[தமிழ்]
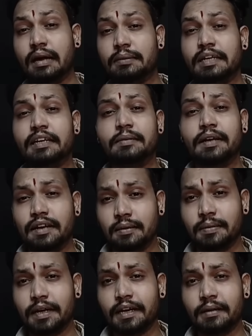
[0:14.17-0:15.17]
அப்படின்ற மாதிரிலாம்
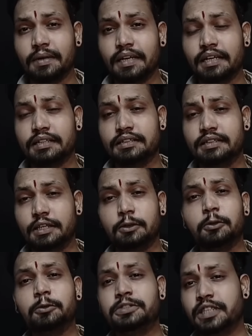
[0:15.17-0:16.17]
பயங்கரமா கத்தி
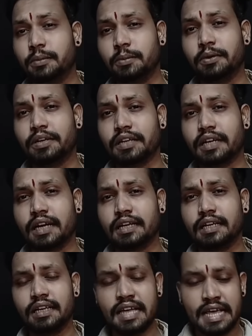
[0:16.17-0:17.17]
கூச்சல்
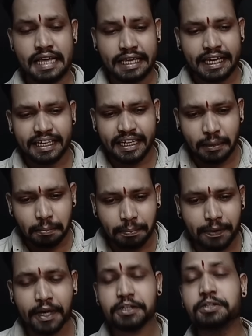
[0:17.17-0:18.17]
போட்டிருக்காரு என்ன
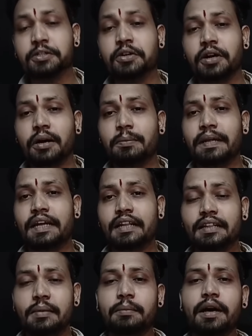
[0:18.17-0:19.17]
பேசணும்
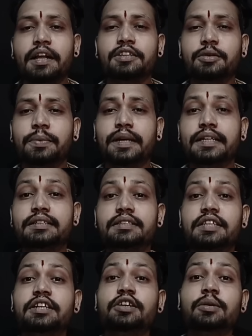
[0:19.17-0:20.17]
அப்படிங்கறதே மறந்து போயிட்டு
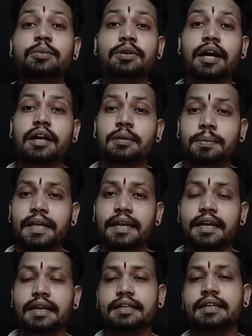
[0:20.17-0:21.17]
திக்கு முக்காடி
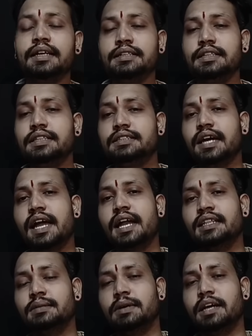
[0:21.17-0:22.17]
போயிருக்காரு திரு
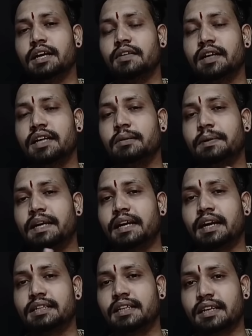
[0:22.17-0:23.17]
தயாநிதி மாறன் அவர்கள் இப்படி
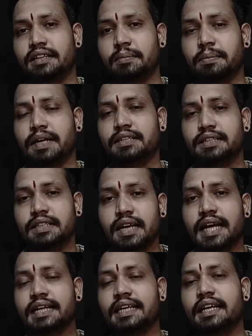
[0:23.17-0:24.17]
நடந்துக்கிறத பார்த்துட்டு
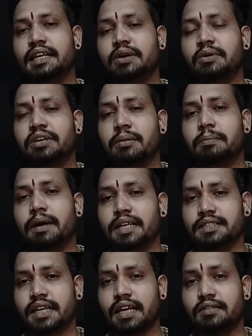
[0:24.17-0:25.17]
அங்க இருக்கக்கூடிய
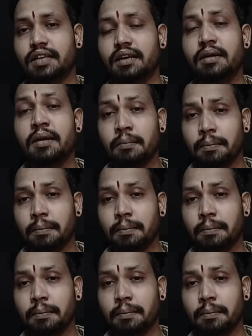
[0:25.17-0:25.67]
பாஜகவினர்